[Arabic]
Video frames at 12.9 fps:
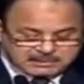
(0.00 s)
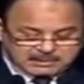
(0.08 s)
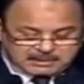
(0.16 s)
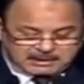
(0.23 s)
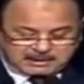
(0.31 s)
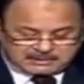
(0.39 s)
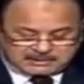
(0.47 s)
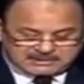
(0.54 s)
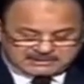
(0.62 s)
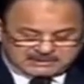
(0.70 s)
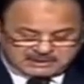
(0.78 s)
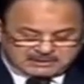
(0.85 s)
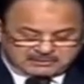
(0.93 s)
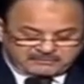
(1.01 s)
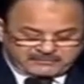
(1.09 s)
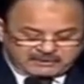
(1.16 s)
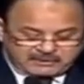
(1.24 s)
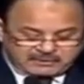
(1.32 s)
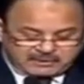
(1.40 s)
تأصلت في
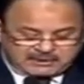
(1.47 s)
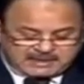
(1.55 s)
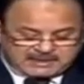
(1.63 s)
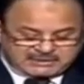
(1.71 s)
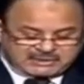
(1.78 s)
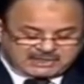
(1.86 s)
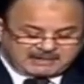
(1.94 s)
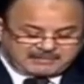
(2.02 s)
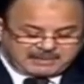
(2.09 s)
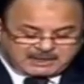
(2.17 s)
وجدان شعبها